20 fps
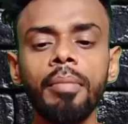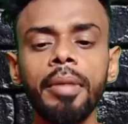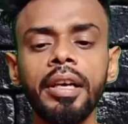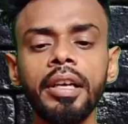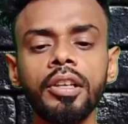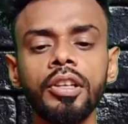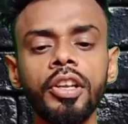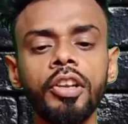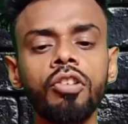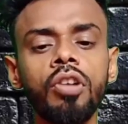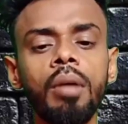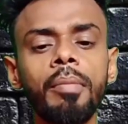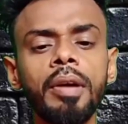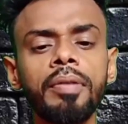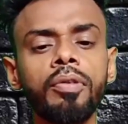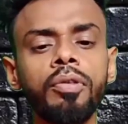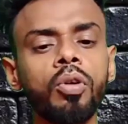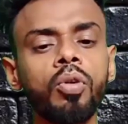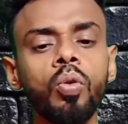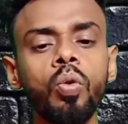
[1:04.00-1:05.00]
रिक्वायरमेंट
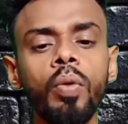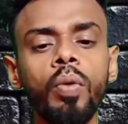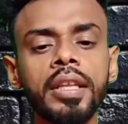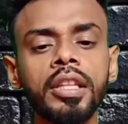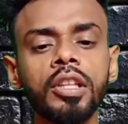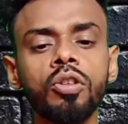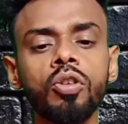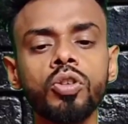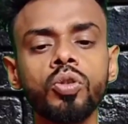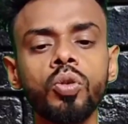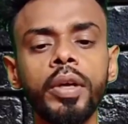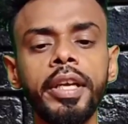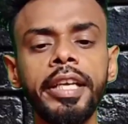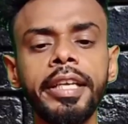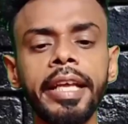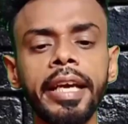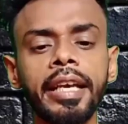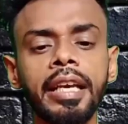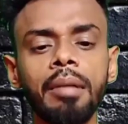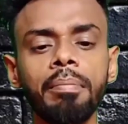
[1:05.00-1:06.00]
रिक्वायरमेंट फॉर कुवैत
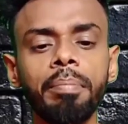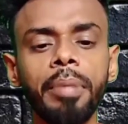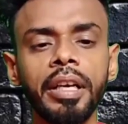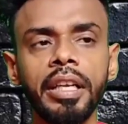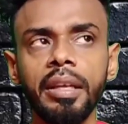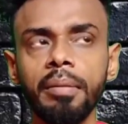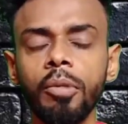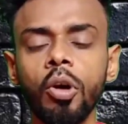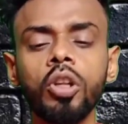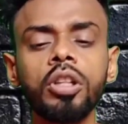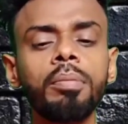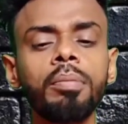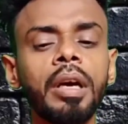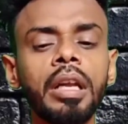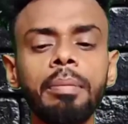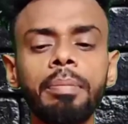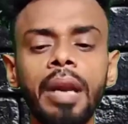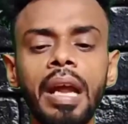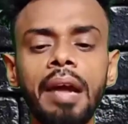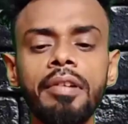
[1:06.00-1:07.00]
दोस्तों ईटेक कंपनी
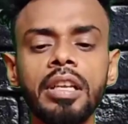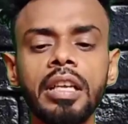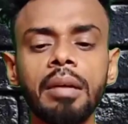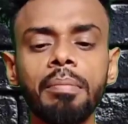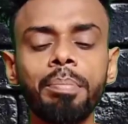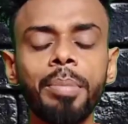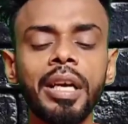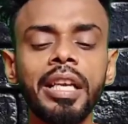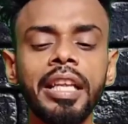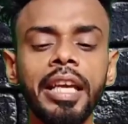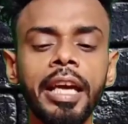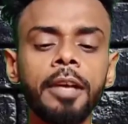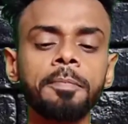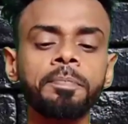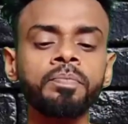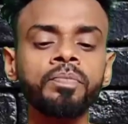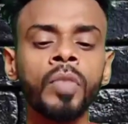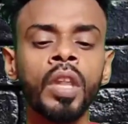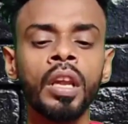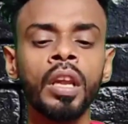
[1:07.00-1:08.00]
बहुत ही बड़ी प्राइवेट
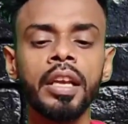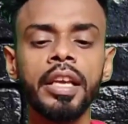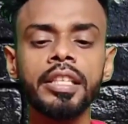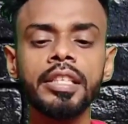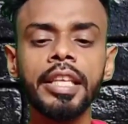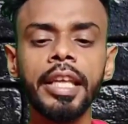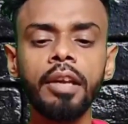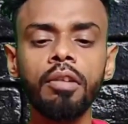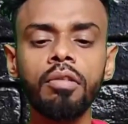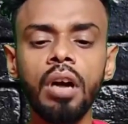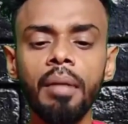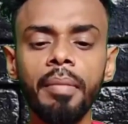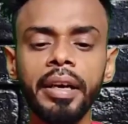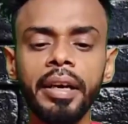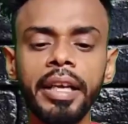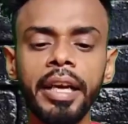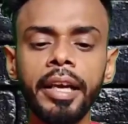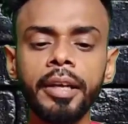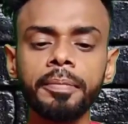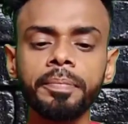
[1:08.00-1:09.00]
कंपनी है इसकी
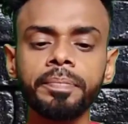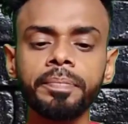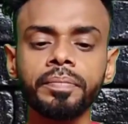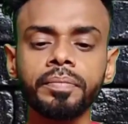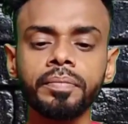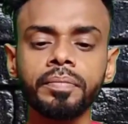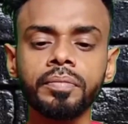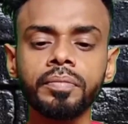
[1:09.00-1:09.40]
रिक्वायरमेंट है